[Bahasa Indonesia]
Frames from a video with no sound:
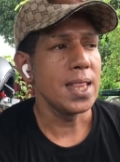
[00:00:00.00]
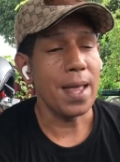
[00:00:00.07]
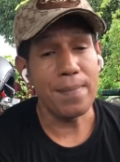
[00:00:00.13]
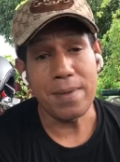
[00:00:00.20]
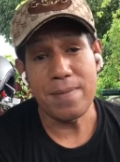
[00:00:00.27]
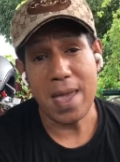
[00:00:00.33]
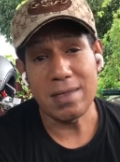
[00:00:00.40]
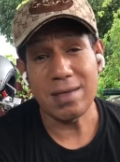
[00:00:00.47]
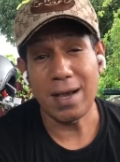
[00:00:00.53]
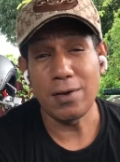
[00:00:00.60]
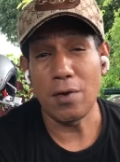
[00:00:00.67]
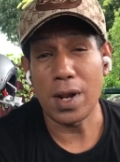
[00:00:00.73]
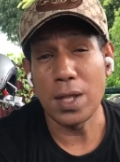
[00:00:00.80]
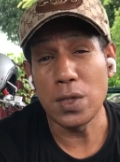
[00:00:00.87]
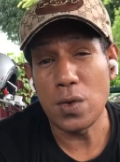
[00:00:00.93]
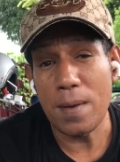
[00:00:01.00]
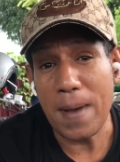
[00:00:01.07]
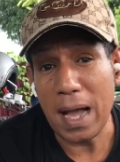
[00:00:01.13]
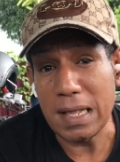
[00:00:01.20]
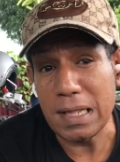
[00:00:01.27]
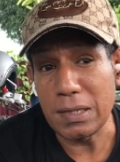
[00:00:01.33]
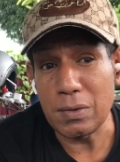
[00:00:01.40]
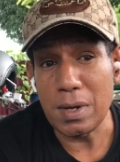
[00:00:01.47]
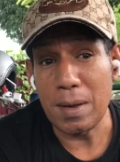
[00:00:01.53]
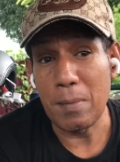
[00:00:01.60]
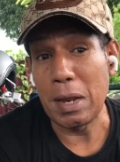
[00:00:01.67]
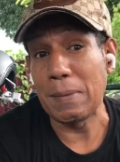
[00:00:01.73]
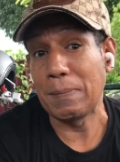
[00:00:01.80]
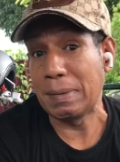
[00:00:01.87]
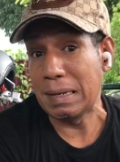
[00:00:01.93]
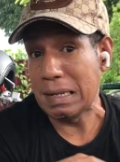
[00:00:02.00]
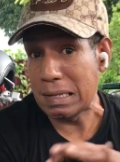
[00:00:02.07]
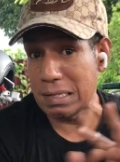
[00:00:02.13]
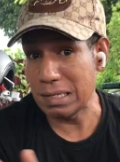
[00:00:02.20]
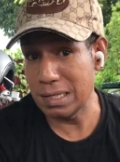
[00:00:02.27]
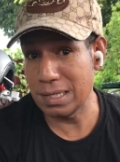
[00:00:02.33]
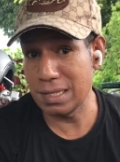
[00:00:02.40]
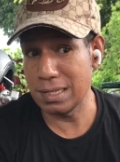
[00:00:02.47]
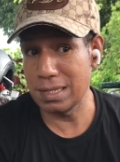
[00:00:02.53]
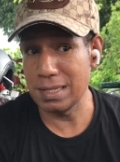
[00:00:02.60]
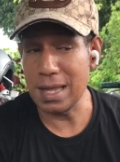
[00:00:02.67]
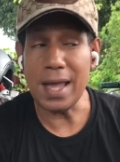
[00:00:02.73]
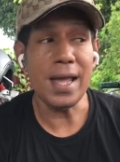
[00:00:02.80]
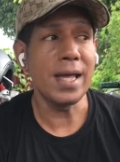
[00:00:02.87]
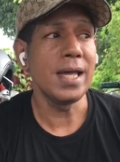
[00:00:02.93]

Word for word: Tapi biasa kan orang tua makannya itu nggak boleh pedes, ya.